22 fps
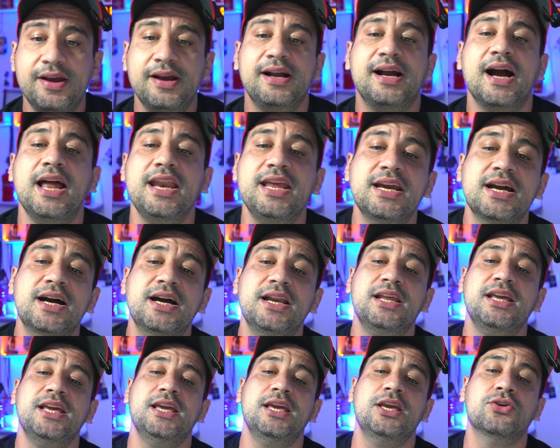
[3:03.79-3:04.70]

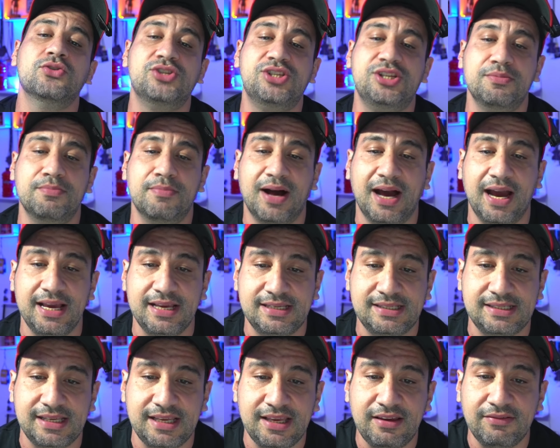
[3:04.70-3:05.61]
Cariani e os
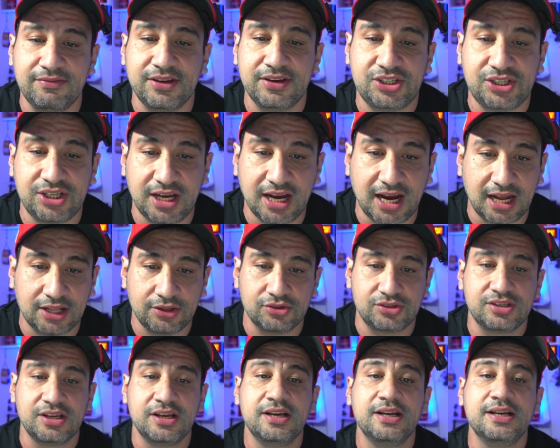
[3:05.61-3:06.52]
demais
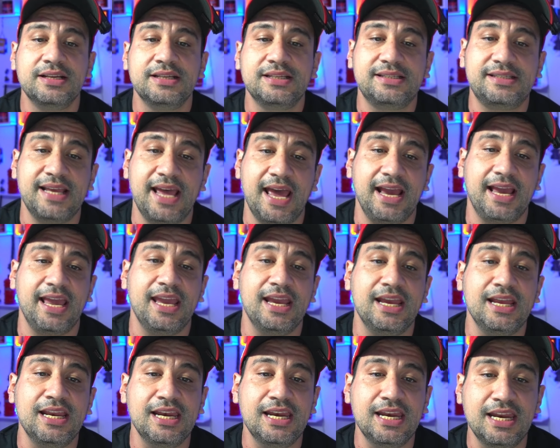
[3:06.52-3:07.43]
investigados seguem
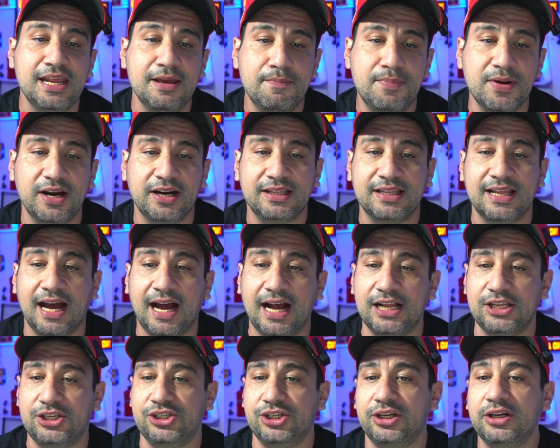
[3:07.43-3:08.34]
em
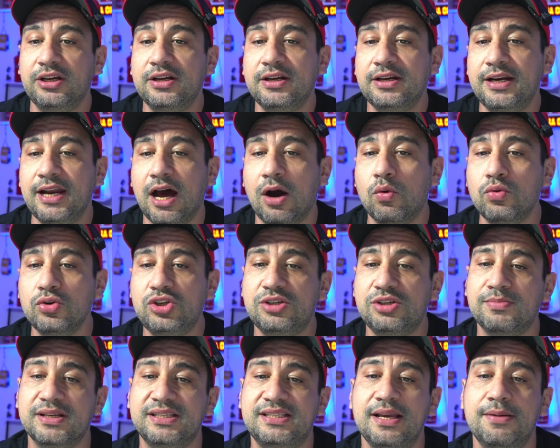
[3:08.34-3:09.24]
liberdade. Na
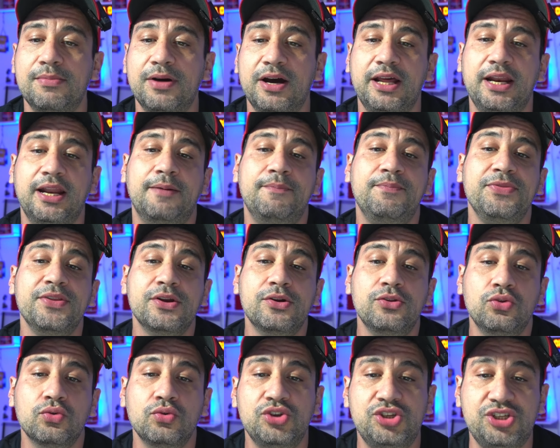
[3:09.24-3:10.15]
última semana,
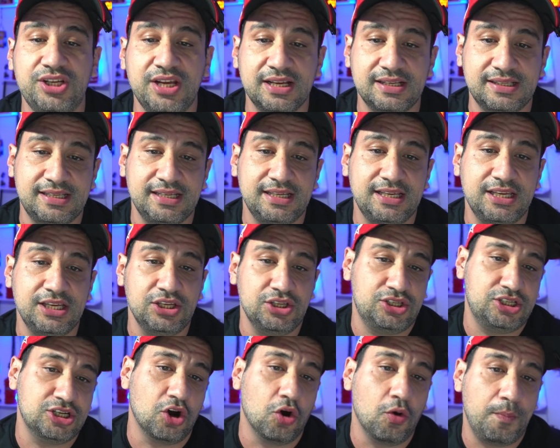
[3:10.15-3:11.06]
no dia
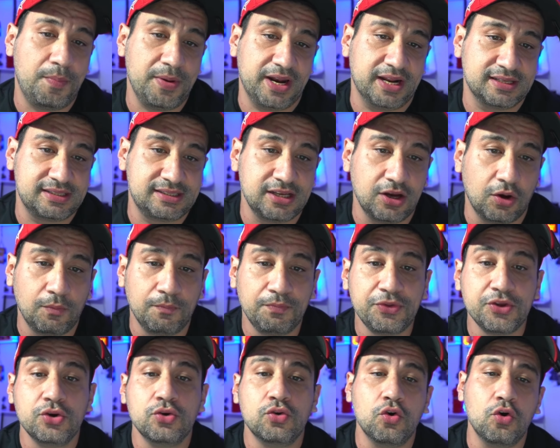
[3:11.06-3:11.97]
seguinte à operação,
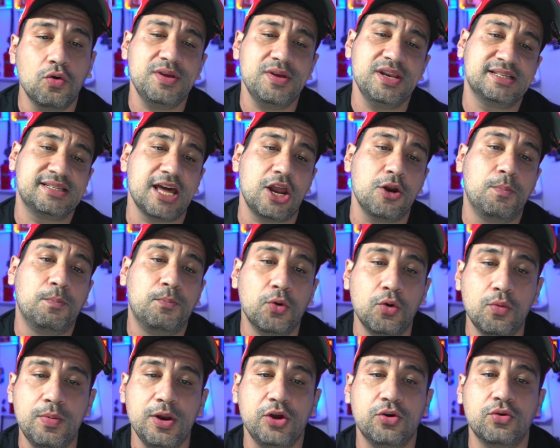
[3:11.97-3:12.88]
o Ministério
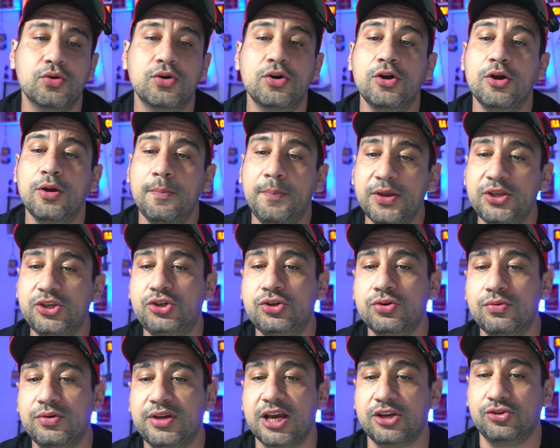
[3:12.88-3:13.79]
Público
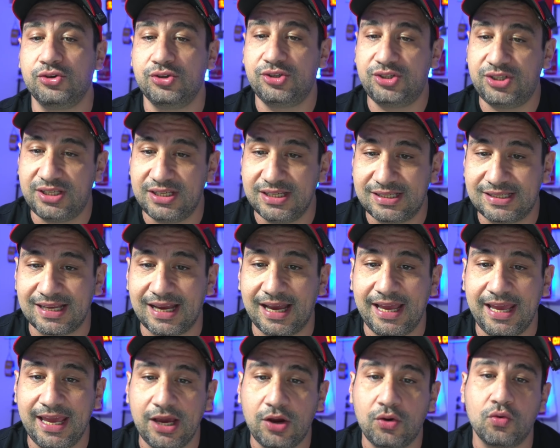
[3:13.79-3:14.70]
pediu que a Justiça
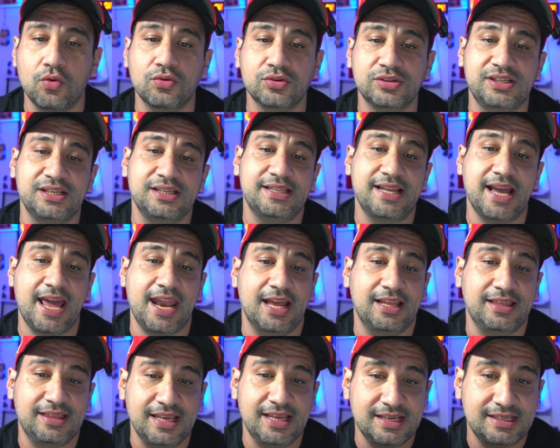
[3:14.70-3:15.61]
reconsidere a
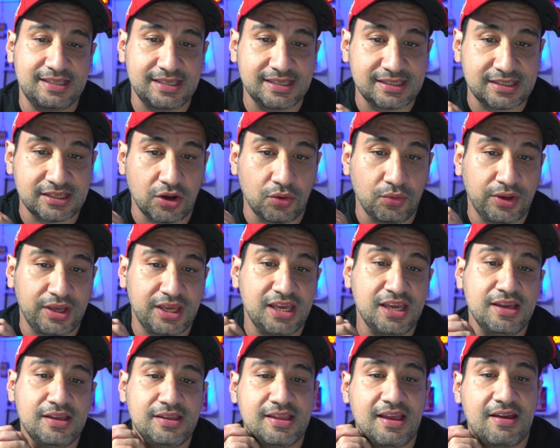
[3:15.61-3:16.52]
decisão que
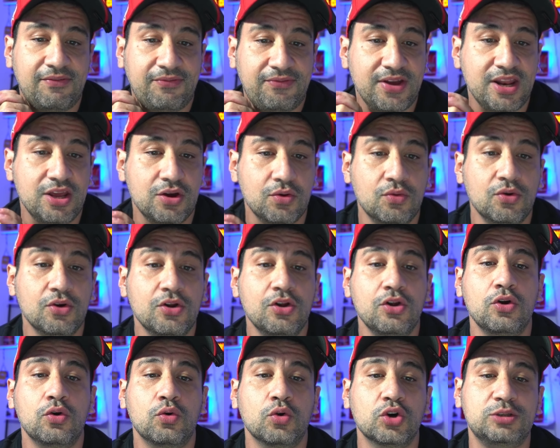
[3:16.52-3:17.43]
indeferiu
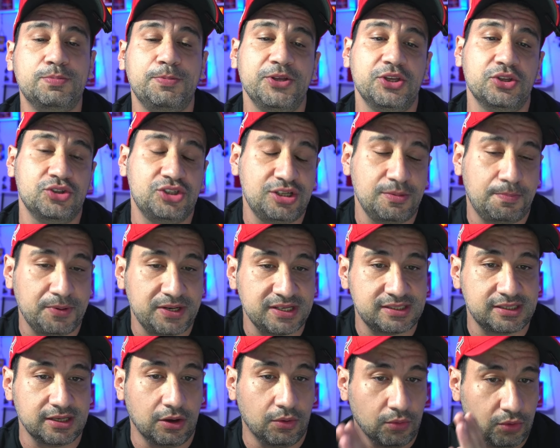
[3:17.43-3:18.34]
os pedidos de
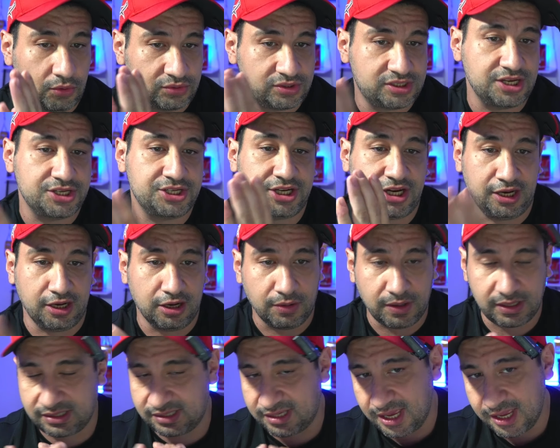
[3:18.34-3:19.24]
prisão, ou seja, que não
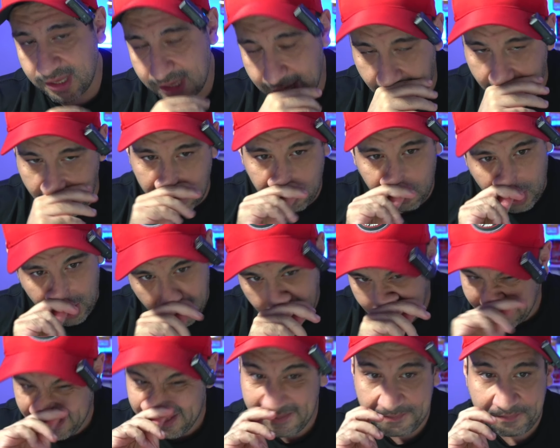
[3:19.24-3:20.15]
aceitaram
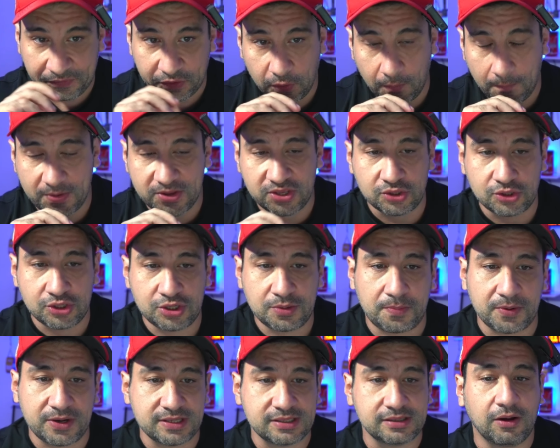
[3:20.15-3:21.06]
ali o pedido de
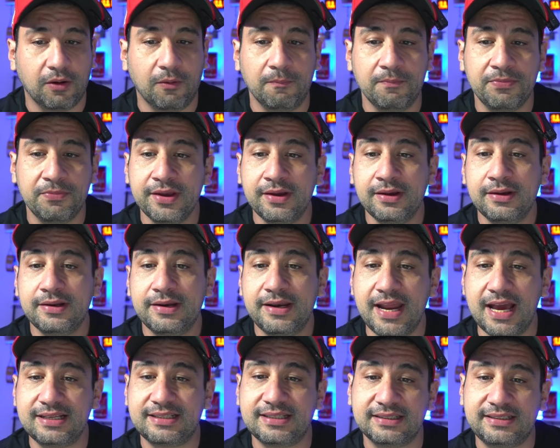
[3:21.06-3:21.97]
prisão.
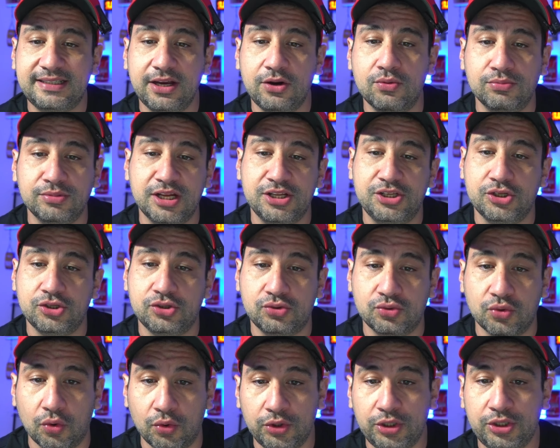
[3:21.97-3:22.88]
Nesta segunda,
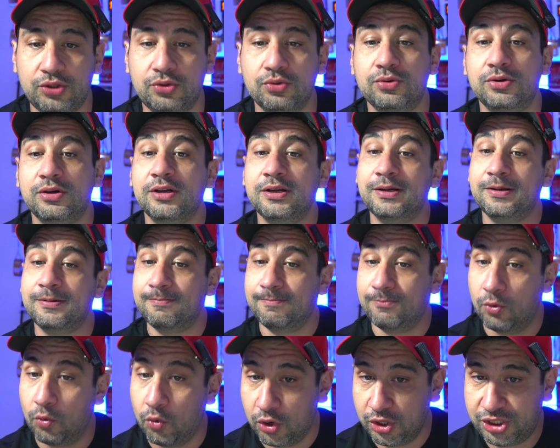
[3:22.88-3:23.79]
18,
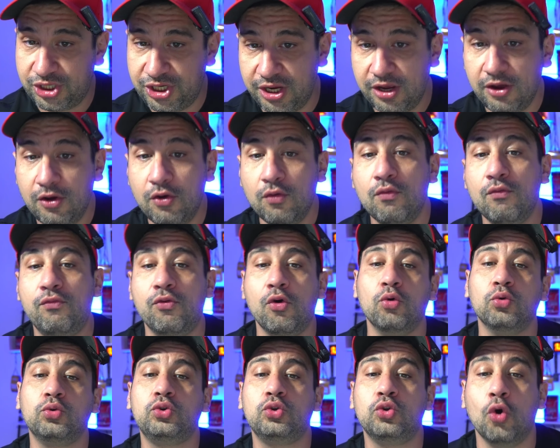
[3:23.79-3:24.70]
hoje,
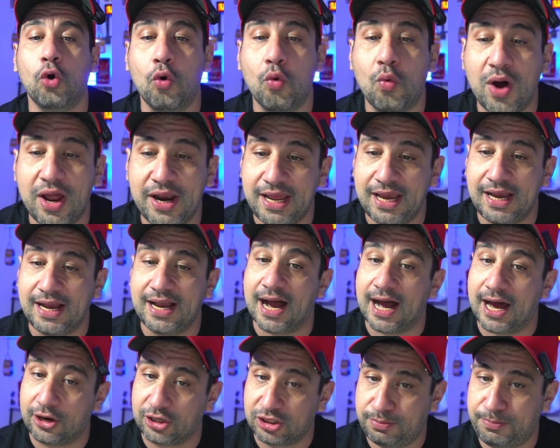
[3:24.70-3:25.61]
voltou a
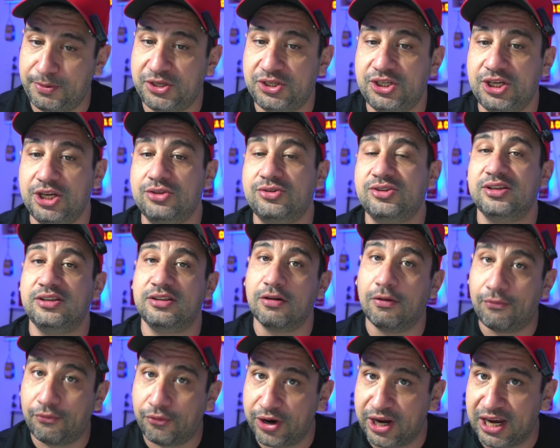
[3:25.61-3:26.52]
negar os pedidos,
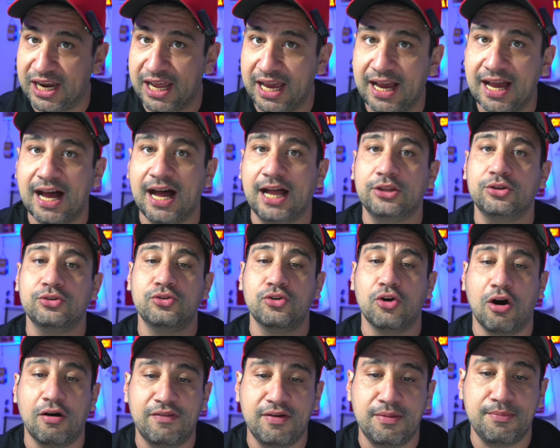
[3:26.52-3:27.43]
então foi negado
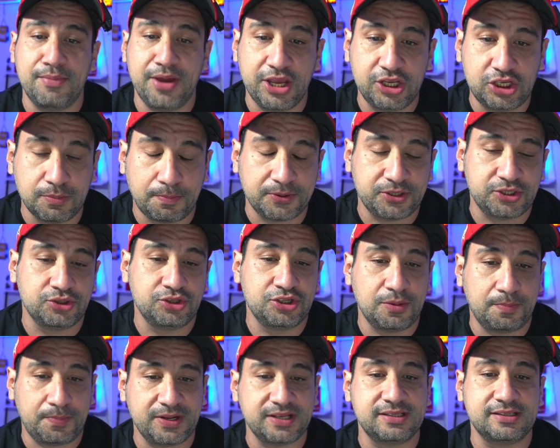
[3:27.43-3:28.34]
novamente o pedido de
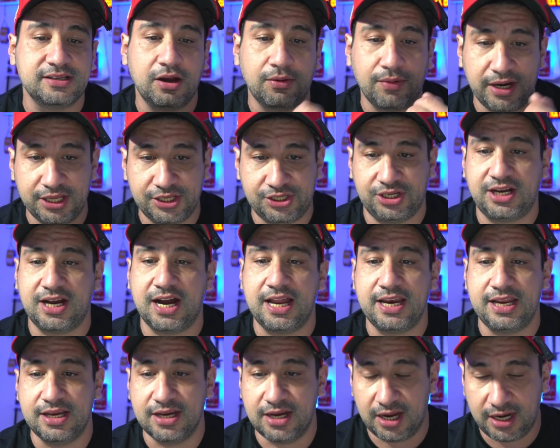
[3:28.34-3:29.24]
prisão ali de
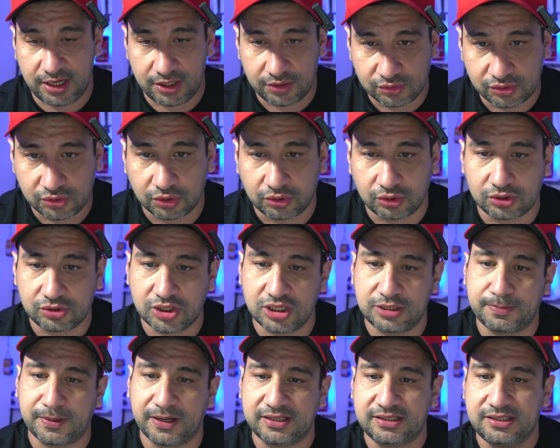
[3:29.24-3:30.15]
Cariani e os outros dois
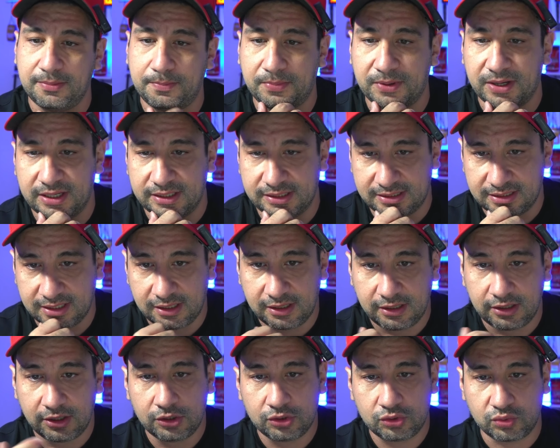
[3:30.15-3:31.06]
participantes,
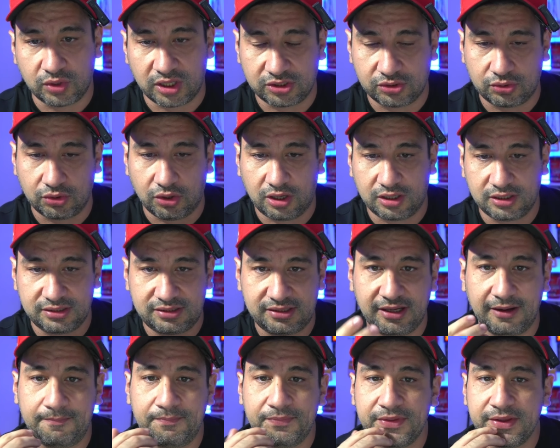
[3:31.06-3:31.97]
sua
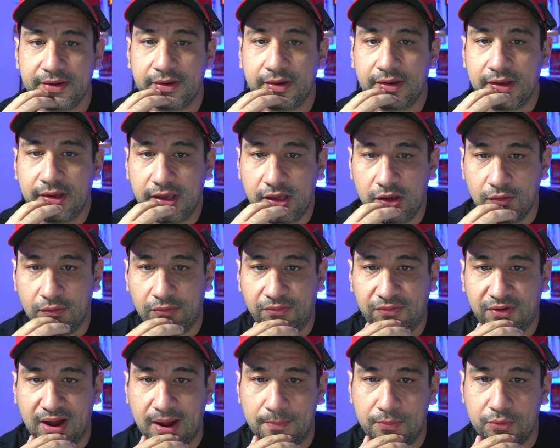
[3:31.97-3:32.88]
sócia e o
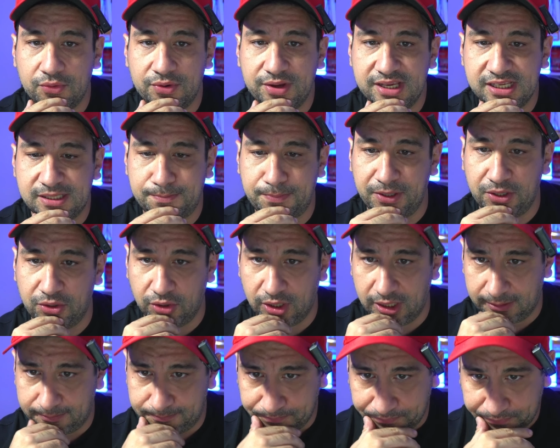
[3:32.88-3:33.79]
Fábio Espínola.